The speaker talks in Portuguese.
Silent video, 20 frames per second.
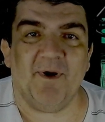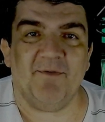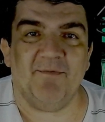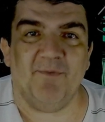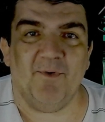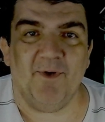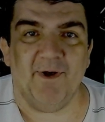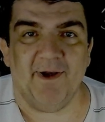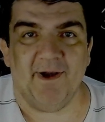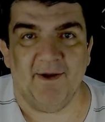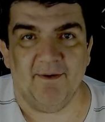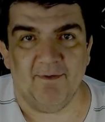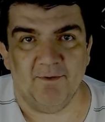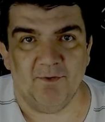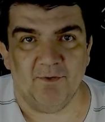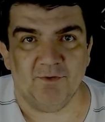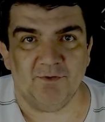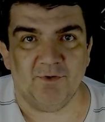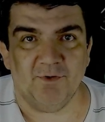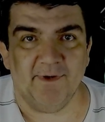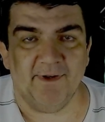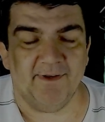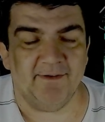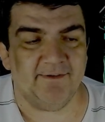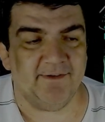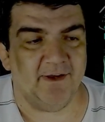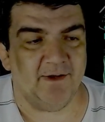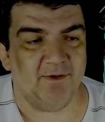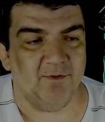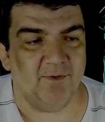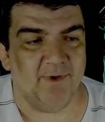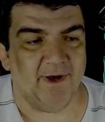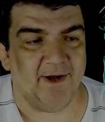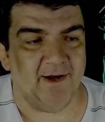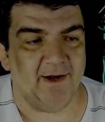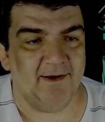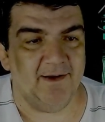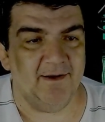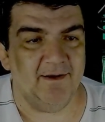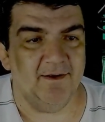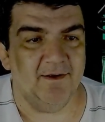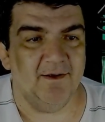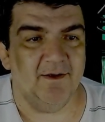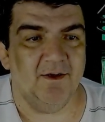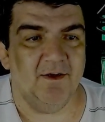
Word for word: fora. Outro lance aí do Guarani.